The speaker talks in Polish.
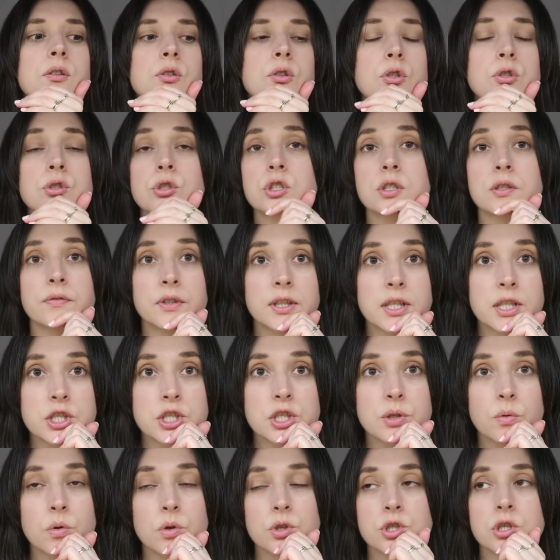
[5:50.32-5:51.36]
to, co się
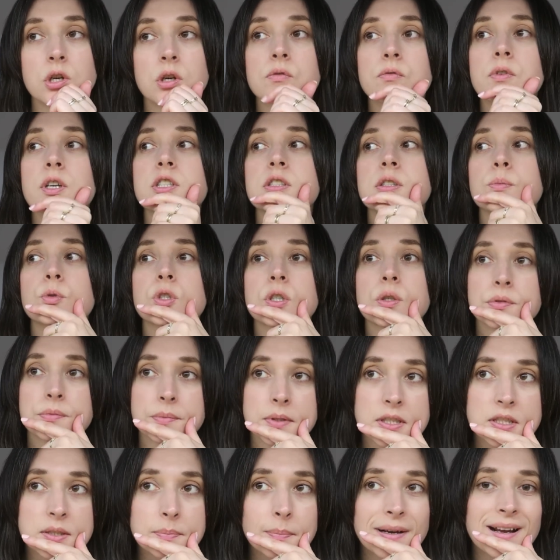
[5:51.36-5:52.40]
wydarzyło, że on właśnie musiał
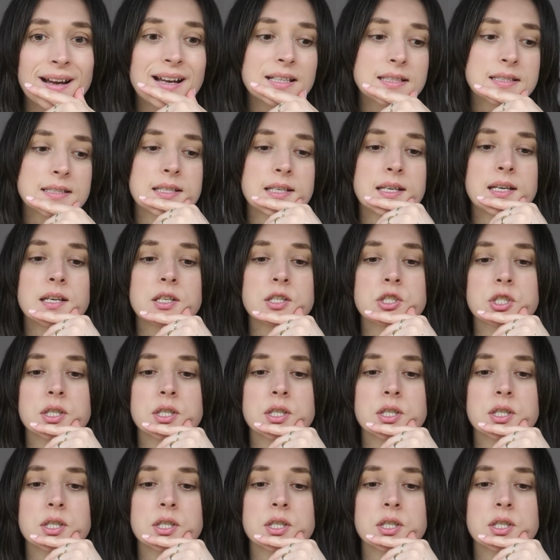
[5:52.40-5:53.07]
zmienić pracę,